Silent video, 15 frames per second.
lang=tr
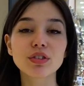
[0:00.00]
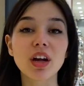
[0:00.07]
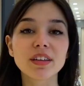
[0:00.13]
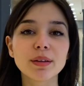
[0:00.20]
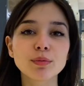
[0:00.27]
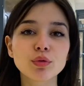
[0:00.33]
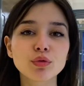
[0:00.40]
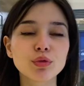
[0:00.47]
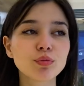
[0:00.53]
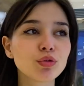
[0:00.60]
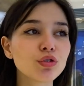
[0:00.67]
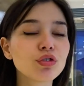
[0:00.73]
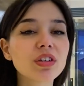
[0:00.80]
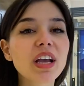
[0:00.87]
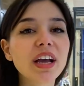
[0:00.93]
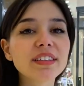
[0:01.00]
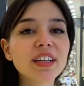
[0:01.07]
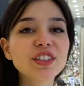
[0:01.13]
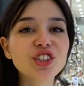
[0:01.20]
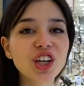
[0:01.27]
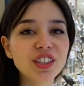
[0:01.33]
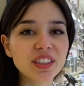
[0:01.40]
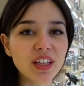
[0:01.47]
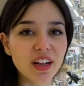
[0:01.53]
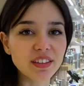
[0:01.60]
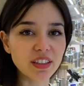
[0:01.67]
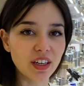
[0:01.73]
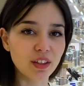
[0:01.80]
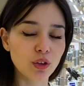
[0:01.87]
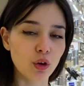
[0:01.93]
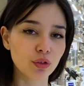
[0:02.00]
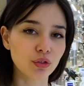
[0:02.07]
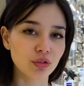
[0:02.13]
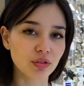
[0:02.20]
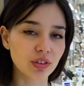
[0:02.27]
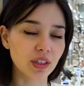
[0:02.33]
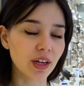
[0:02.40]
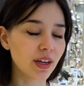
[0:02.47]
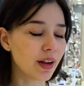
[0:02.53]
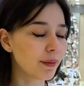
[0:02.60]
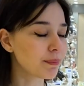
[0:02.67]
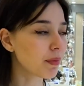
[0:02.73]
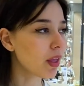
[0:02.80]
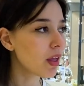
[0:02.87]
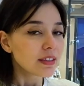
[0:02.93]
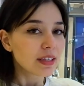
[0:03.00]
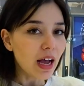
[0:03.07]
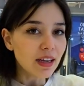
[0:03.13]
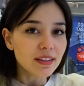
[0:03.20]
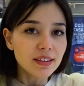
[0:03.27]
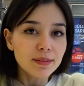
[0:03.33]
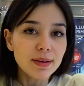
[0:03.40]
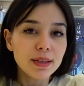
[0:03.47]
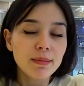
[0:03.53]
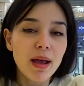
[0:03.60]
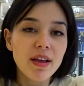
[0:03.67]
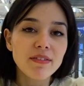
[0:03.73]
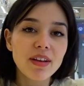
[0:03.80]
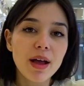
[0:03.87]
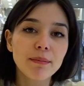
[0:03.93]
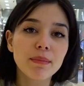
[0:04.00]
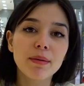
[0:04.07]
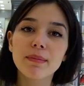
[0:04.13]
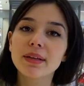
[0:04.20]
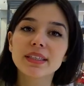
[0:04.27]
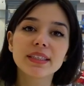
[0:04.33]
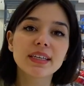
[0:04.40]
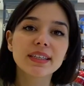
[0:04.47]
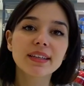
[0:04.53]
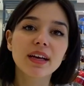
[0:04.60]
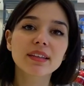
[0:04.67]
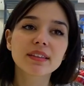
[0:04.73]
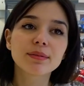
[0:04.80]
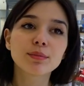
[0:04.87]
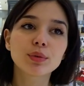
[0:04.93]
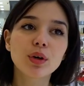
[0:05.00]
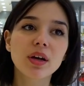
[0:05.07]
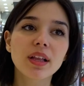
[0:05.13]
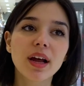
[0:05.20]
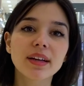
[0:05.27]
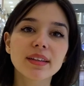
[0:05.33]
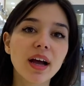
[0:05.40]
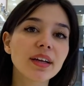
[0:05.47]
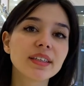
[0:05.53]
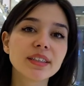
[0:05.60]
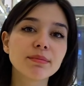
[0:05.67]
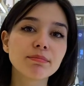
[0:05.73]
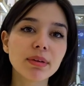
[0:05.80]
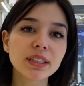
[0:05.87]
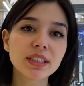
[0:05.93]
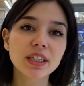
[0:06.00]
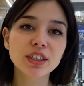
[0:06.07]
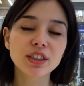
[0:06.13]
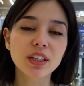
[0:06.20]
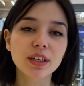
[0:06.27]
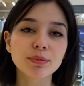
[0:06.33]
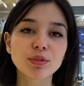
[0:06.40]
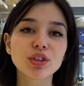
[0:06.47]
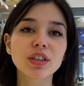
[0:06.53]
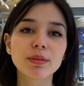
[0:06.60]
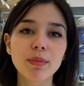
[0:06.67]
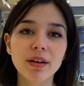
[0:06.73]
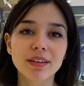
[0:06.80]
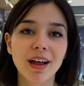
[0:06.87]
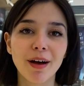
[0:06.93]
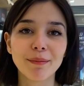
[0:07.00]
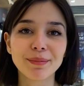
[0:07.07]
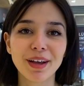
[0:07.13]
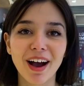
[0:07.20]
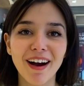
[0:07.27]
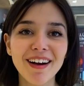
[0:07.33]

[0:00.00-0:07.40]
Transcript: Annem tutturmuş diyor kendine çeyiz alsana 400 lirayla. Taktı benim evlenmeme. Niye taktın bu kadar? Daha 25 yaşındayım canım anam ya.